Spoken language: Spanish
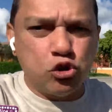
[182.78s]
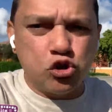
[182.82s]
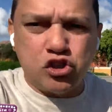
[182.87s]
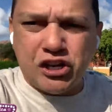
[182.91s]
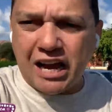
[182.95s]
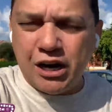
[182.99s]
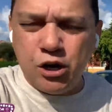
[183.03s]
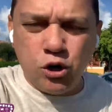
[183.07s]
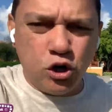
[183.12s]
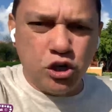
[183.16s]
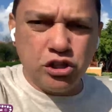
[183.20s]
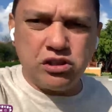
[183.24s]
su
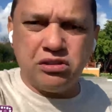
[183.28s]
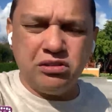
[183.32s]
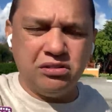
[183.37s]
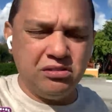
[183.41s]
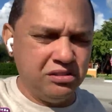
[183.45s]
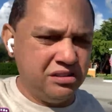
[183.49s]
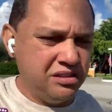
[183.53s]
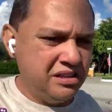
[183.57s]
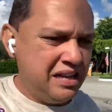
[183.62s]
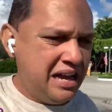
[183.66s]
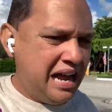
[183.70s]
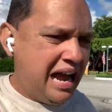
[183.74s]
salud.
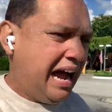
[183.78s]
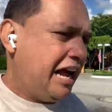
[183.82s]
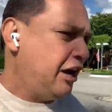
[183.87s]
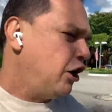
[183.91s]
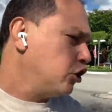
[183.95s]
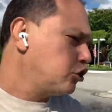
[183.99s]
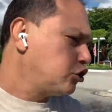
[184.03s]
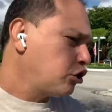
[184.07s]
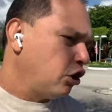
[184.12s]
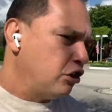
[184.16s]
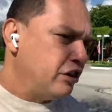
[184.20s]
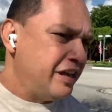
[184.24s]
Al
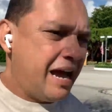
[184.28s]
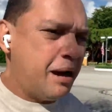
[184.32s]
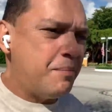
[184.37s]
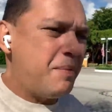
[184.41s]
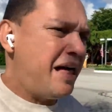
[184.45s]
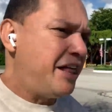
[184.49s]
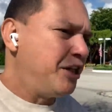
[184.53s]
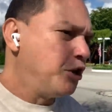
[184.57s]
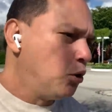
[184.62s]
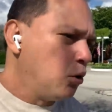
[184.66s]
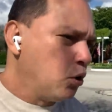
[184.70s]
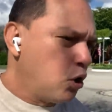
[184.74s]
otro día
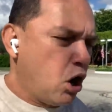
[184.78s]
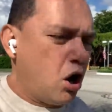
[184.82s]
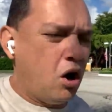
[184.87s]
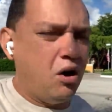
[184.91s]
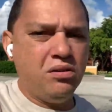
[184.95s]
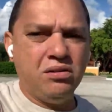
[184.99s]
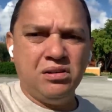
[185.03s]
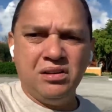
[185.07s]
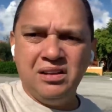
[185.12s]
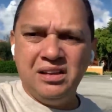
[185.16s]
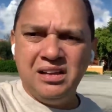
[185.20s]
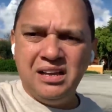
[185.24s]

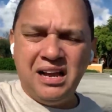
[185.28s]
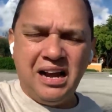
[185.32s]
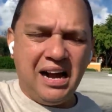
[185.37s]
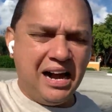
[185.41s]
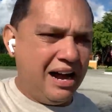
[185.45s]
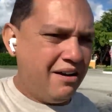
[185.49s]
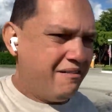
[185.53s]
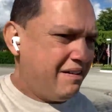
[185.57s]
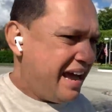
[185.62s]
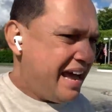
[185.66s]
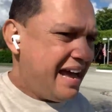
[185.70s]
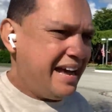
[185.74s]
madrugó
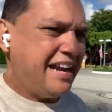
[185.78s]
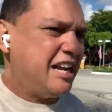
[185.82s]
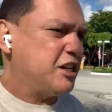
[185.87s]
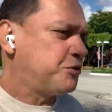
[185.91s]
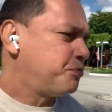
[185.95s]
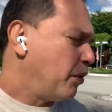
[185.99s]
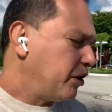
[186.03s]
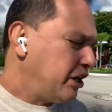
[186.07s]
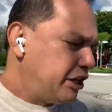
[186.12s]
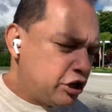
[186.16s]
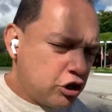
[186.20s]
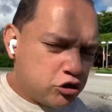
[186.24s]
a ver y
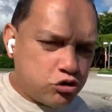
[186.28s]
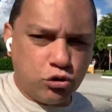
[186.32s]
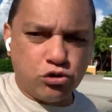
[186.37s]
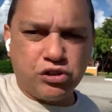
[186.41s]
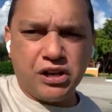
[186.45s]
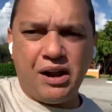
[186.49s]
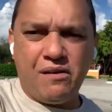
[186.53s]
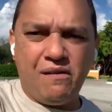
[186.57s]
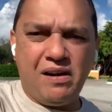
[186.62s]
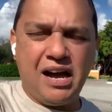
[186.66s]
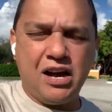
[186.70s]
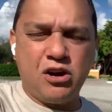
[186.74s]
exponiendo su
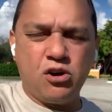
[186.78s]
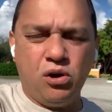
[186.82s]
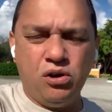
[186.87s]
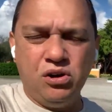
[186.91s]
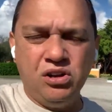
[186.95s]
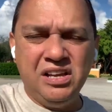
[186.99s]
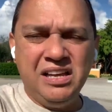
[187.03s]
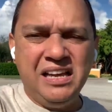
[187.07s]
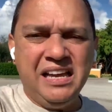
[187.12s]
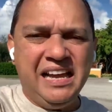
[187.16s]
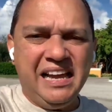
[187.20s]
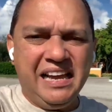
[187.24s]
trabajo.
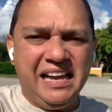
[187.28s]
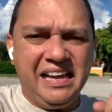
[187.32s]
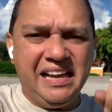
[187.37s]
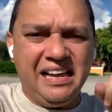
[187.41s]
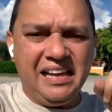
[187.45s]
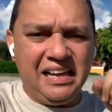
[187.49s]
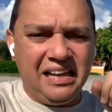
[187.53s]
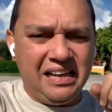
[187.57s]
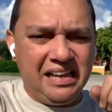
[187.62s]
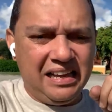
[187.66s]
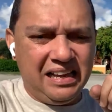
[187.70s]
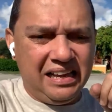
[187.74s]

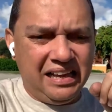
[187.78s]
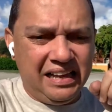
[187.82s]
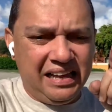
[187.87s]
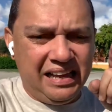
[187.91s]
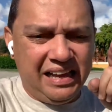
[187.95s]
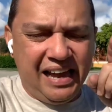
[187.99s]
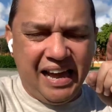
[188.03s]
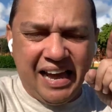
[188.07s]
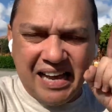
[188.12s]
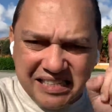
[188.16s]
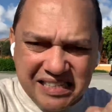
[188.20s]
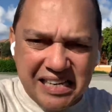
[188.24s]

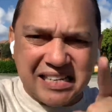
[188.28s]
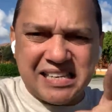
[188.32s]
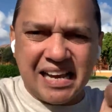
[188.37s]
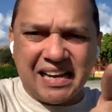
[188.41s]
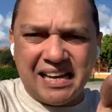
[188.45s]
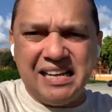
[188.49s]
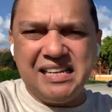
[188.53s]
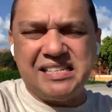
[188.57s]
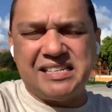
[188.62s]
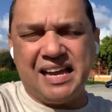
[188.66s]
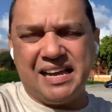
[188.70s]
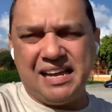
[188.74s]
Ese es el
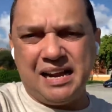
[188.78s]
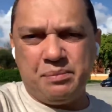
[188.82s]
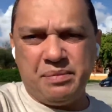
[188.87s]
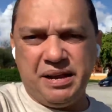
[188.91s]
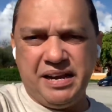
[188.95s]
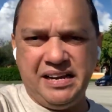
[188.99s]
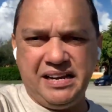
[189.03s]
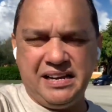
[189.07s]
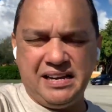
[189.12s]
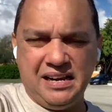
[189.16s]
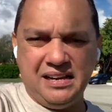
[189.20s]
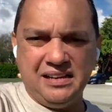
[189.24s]
hincha del
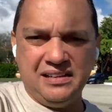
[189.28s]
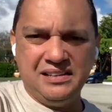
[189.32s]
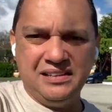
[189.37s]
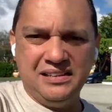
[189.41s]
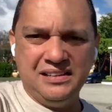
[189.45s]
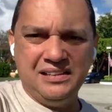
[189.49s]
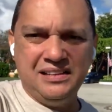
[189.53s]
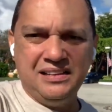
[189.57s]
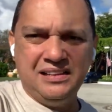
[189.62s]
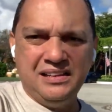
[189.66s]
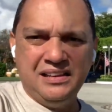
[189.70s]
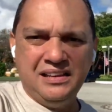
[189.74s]
América.
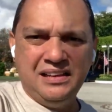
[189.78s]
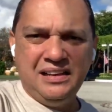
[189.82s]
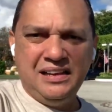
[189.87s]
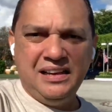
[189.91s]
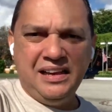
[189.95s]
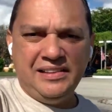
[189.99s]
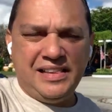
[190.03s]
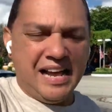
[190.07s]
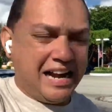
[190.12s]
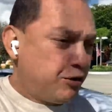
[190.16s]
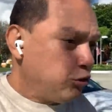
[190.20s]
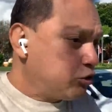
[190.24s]

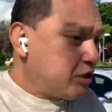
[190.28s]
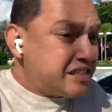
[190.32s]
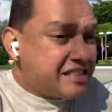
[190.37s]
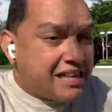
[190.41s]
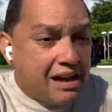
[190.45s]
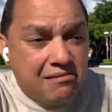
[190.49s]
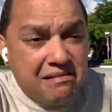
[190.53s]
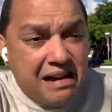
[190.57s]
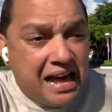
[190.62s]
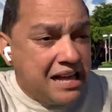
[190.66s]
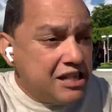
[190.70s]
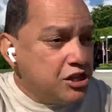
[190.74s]
Del que usted
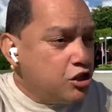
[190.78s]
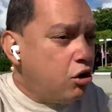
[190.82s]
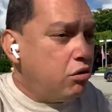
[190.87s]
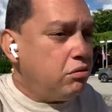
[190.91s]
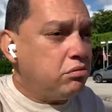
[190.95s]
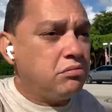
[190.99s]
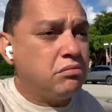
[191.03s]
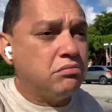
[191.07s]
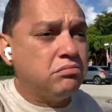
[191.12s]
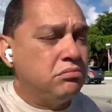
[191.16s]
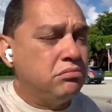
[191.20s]
está hablando,